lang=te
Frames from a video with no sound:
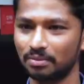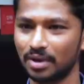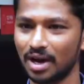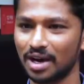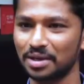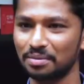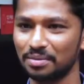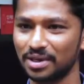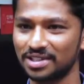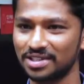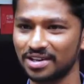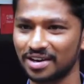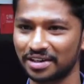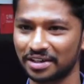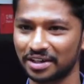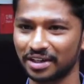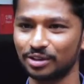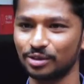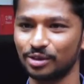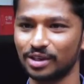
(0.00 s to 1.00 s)
భారీ
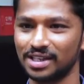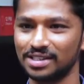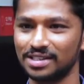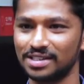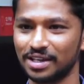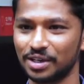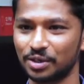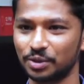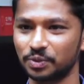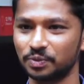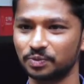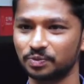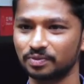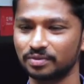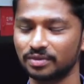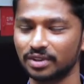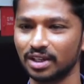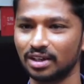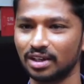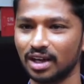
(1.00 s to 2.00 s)
మెజారిటీతో గెలిచారు
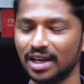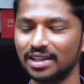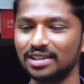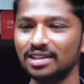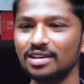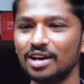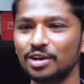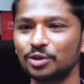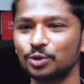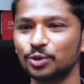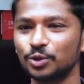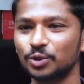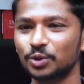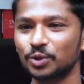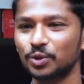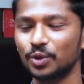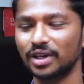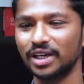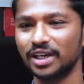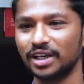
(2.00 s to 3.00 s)
అయితే నాకు
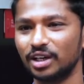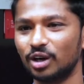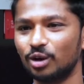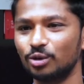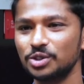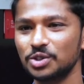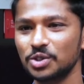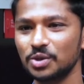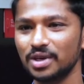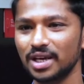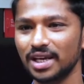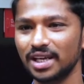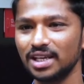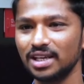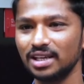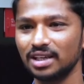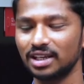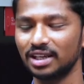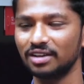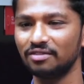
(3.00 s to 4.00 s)
కొన్ని డౌట్స్ ఉన్నాయి
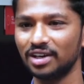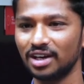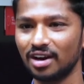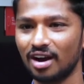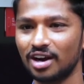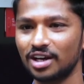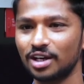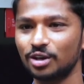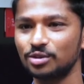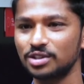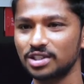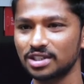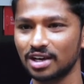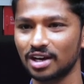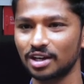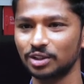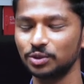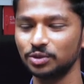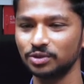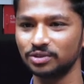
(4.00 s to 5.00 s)
ఇవి నా డౌట్స్
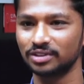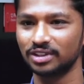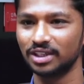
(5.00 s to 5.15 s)
కాదు